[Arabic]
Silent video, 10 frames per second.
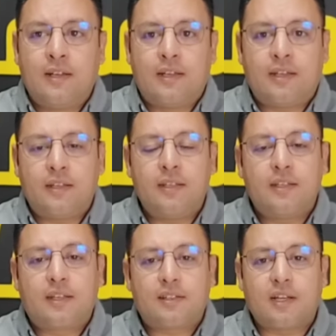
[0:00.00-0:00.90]
إيه،
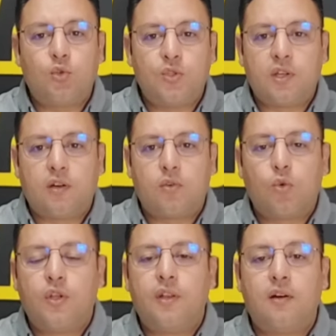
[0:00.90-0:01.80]
يعني كاتالونيا
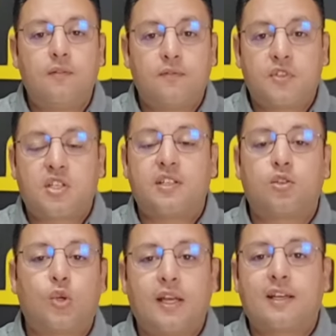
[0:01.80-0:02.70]
وهنا فاش
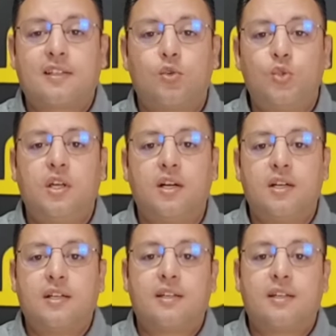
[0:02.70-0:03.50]
كنهضروا على كاتالونيا